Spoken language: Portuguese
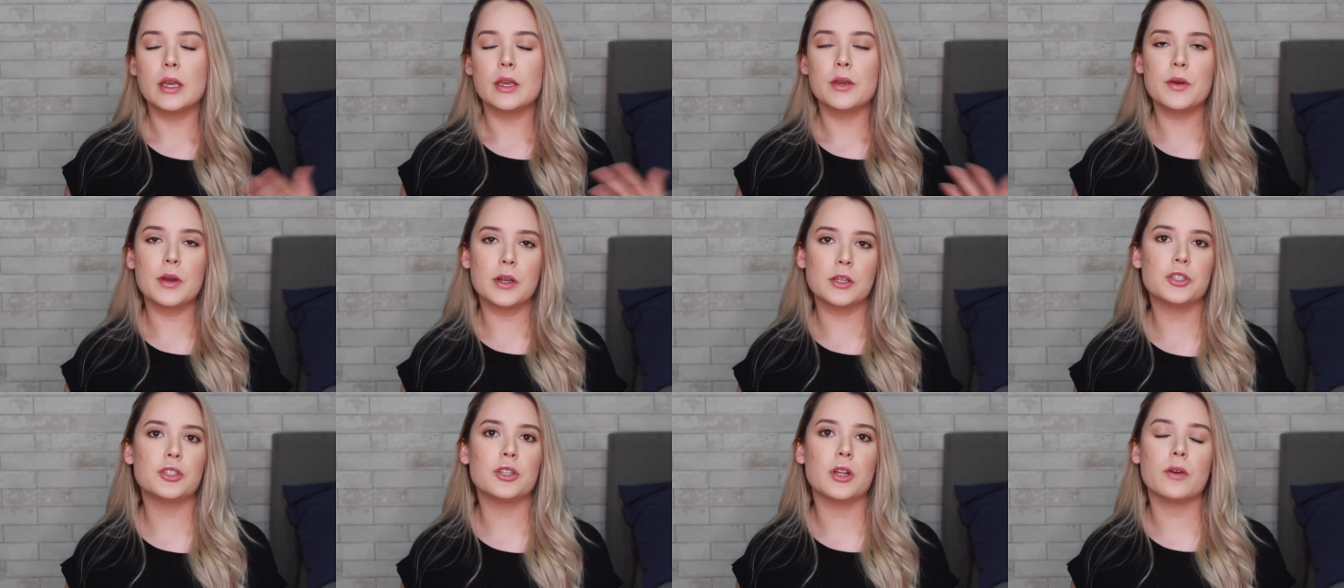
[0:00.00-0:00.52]
E o
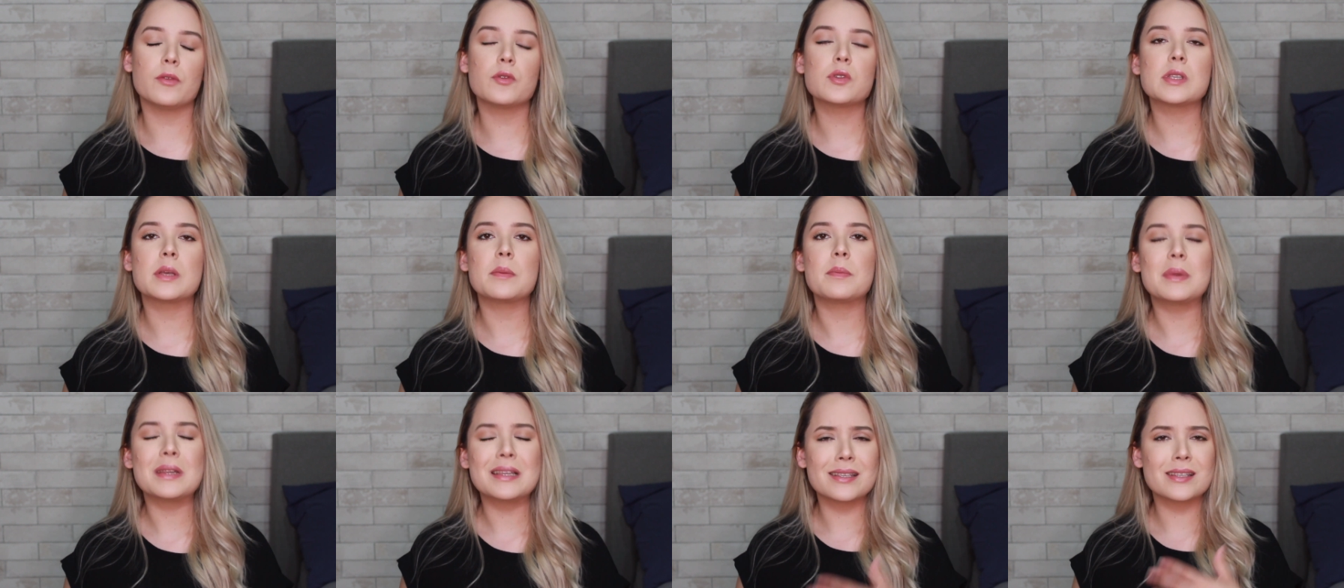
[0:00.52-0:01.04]
retinol
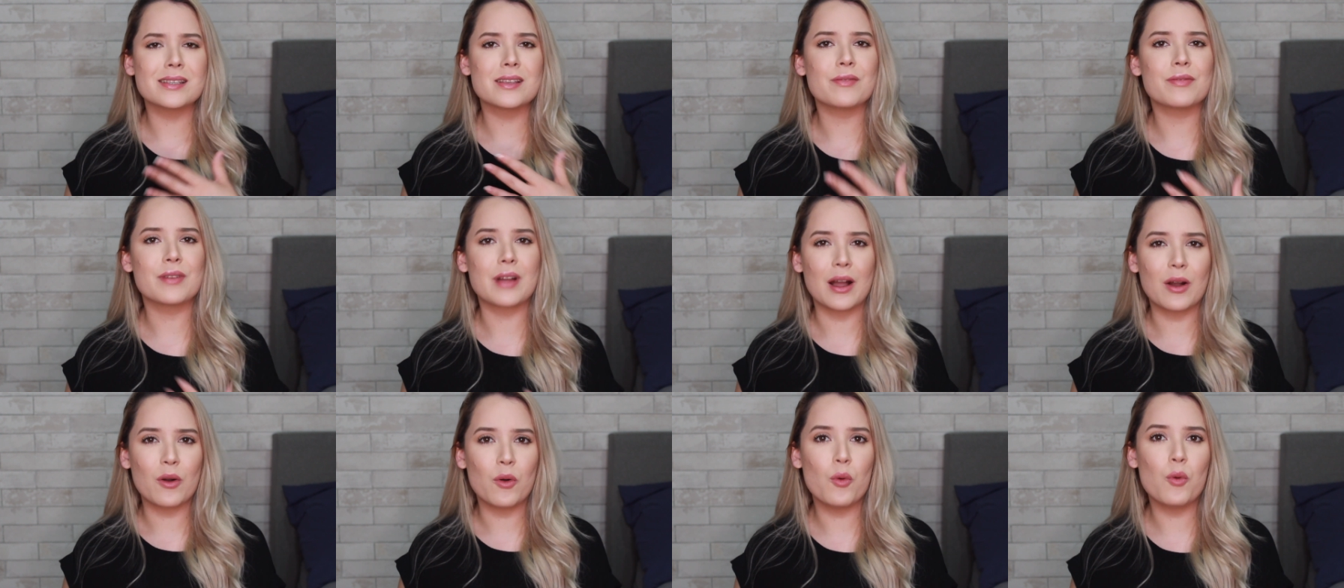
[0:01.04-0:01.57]
você precisa
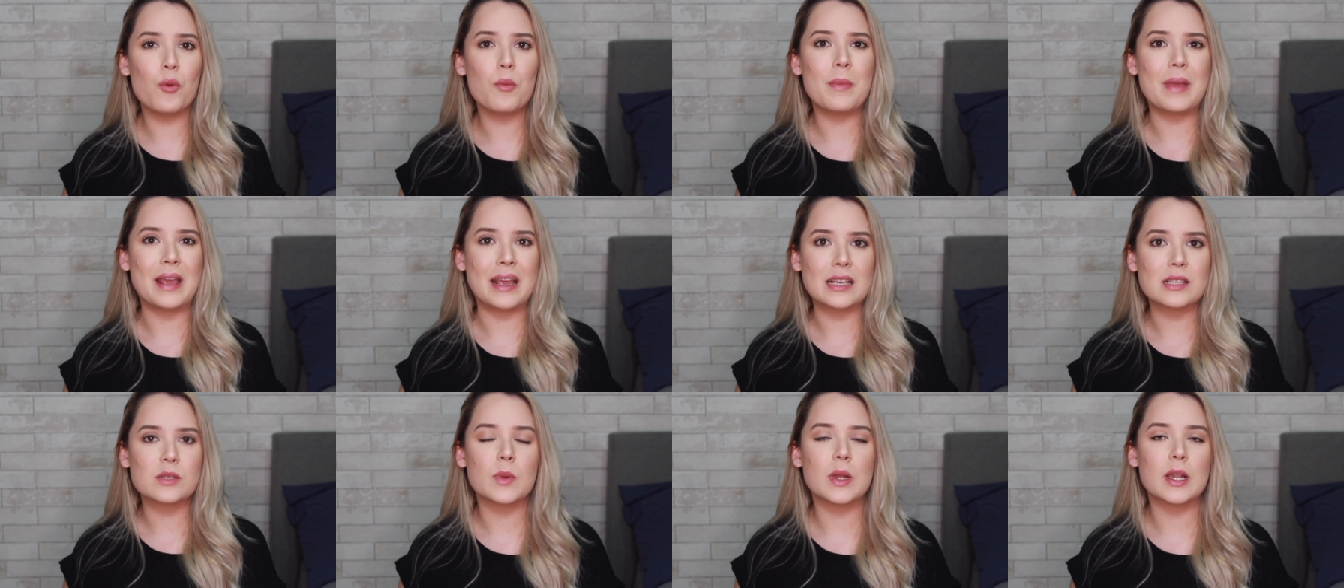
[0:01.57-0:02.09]
ficar com o
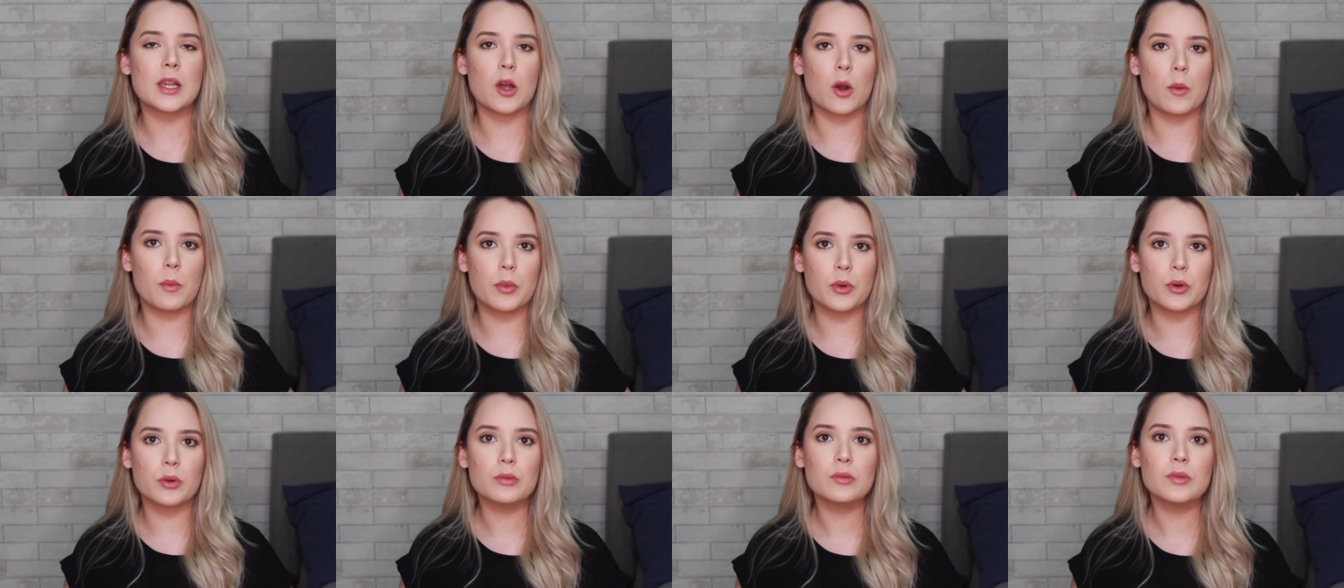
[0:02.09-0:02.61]
mesmo ali, ó,
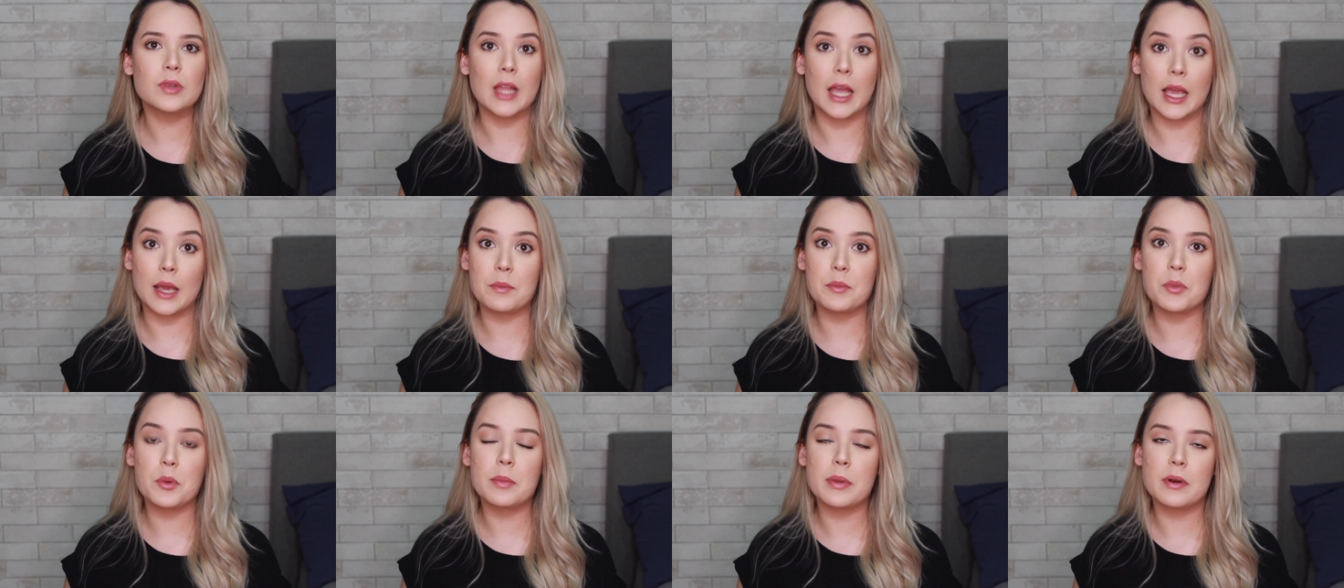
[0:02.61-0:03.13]
por um
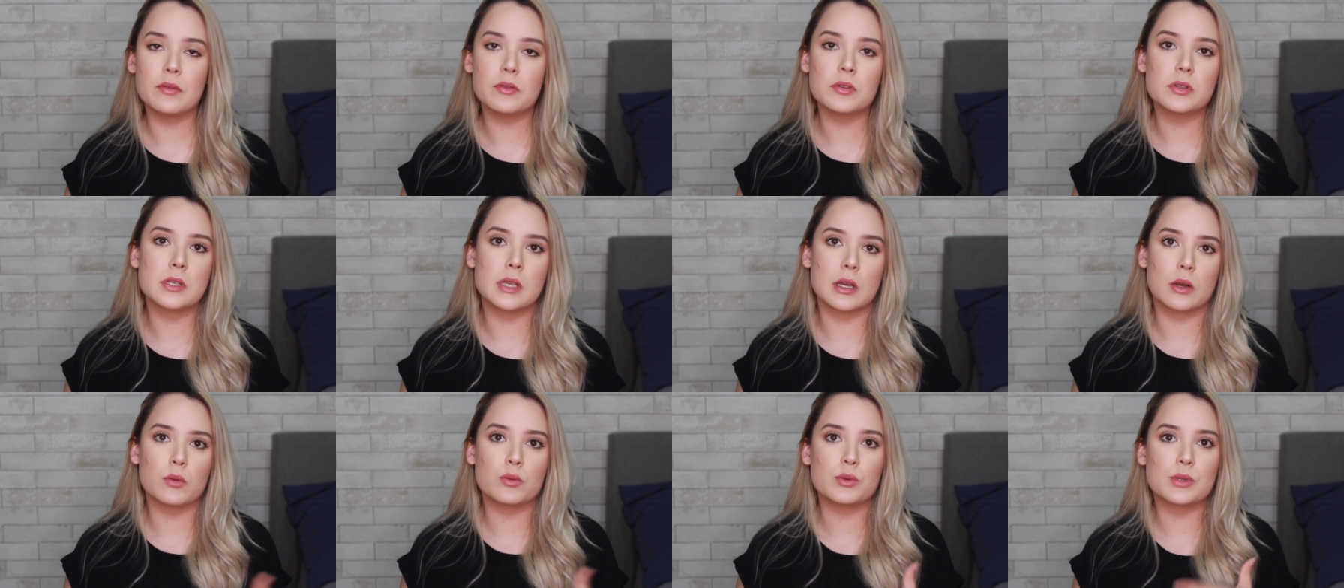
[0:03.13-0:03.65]
tempo para
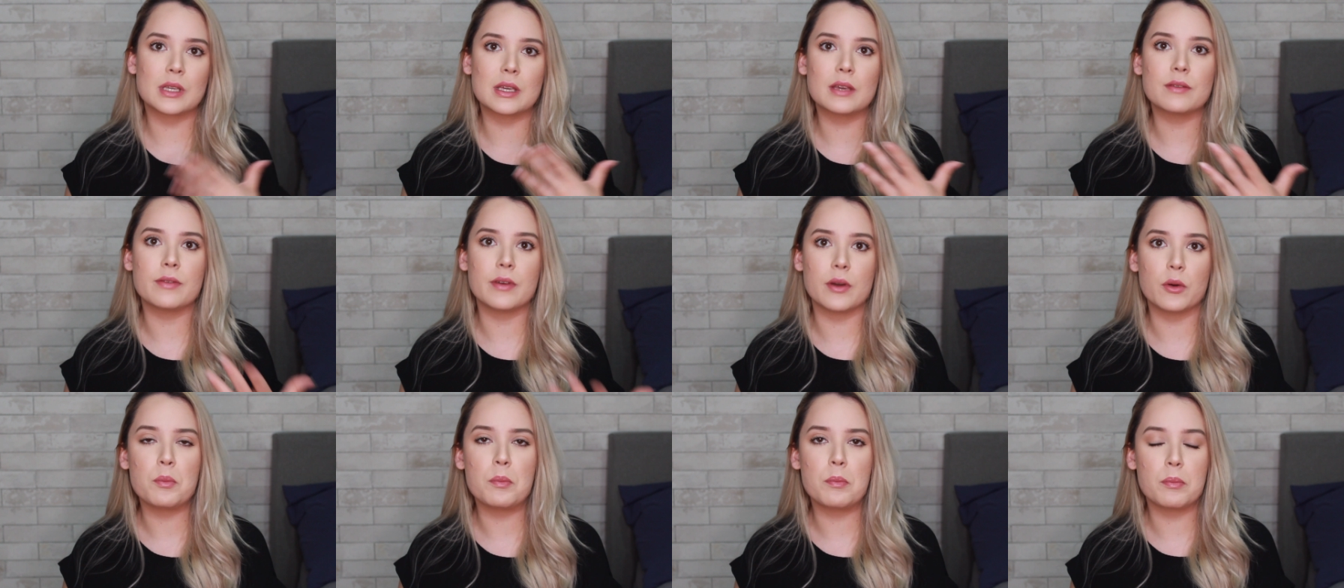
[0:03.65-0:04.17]
você conseguir
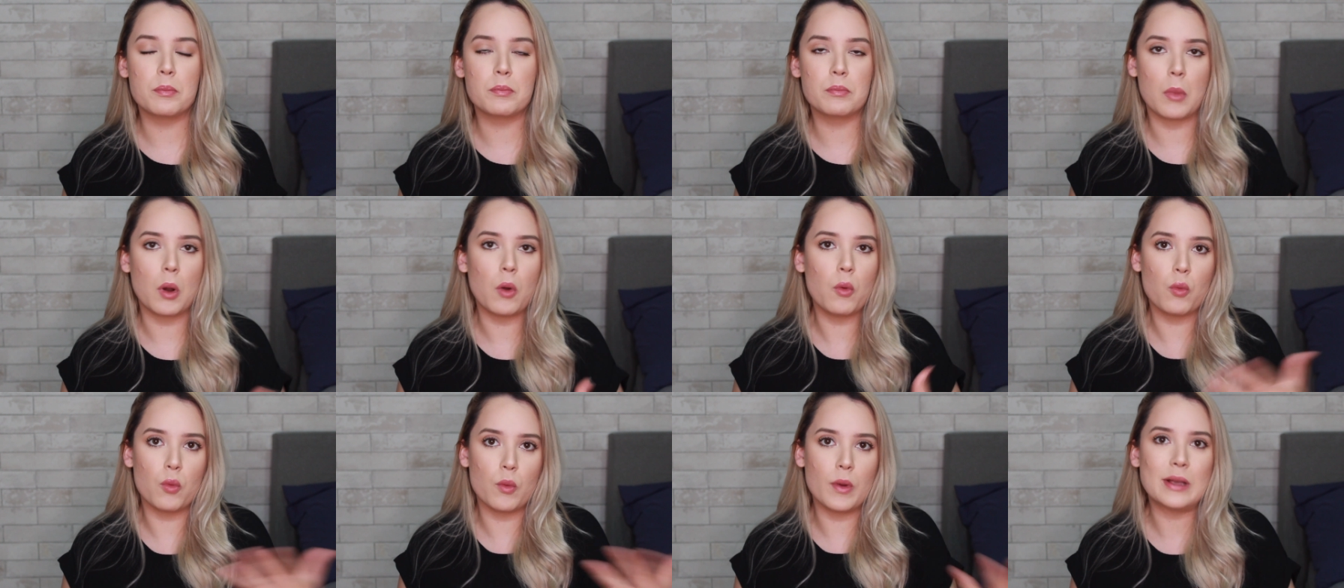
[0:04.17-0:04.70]
ver
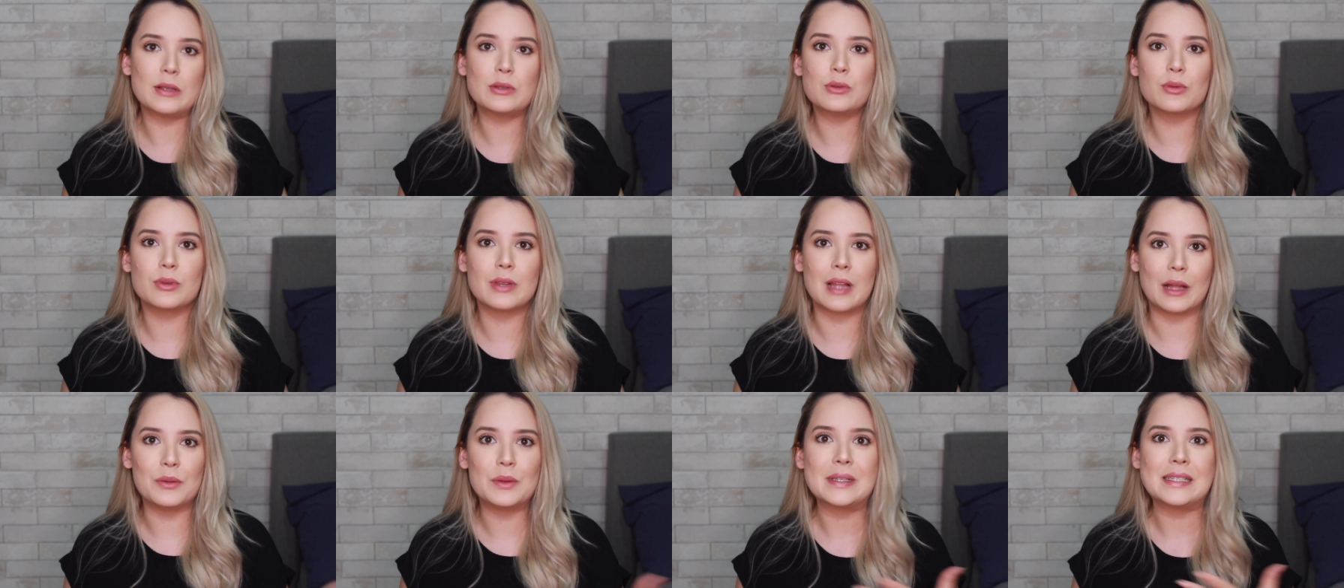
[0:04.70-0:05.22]
algum
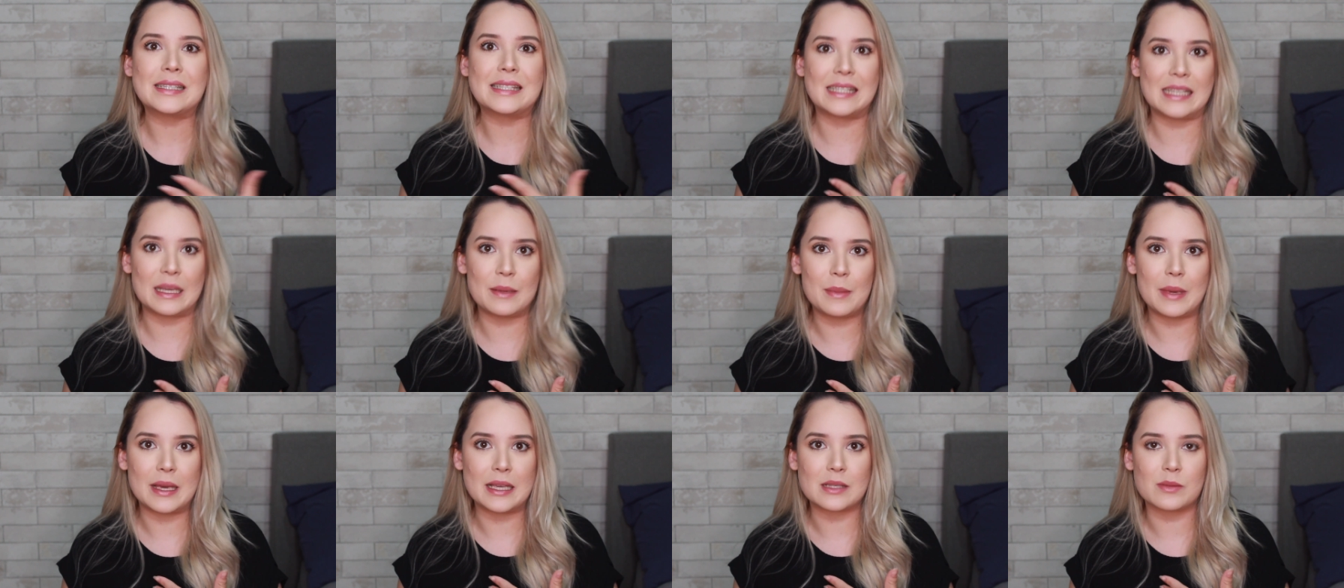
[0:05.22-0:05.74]
resultado em
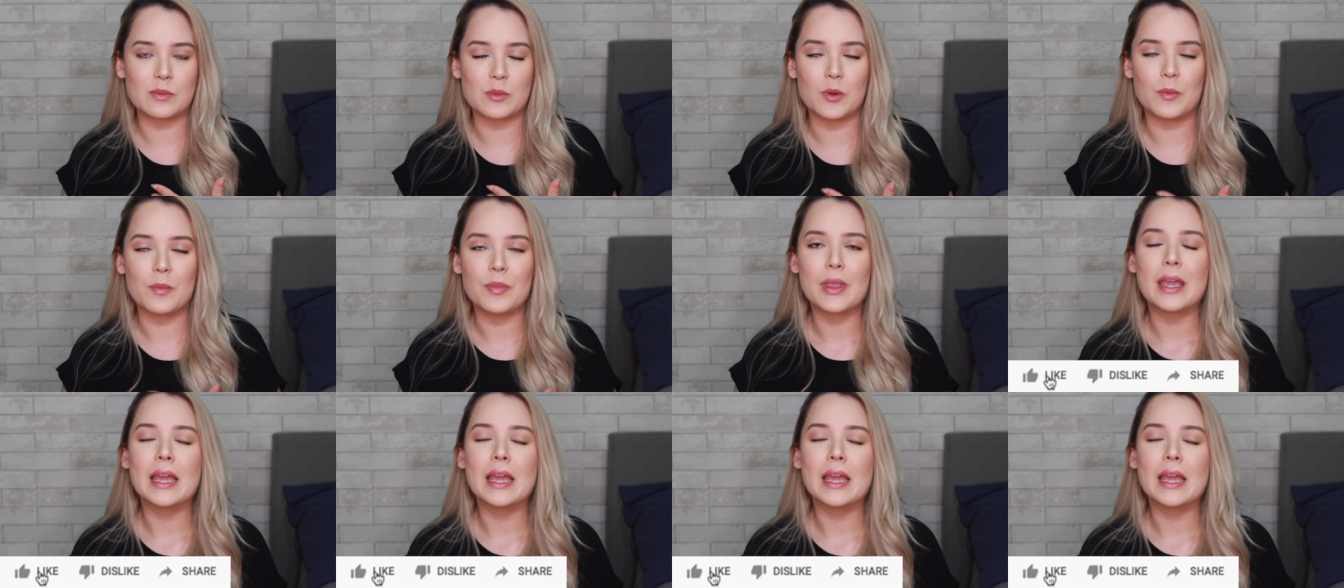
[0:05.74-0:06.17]
si mesmo.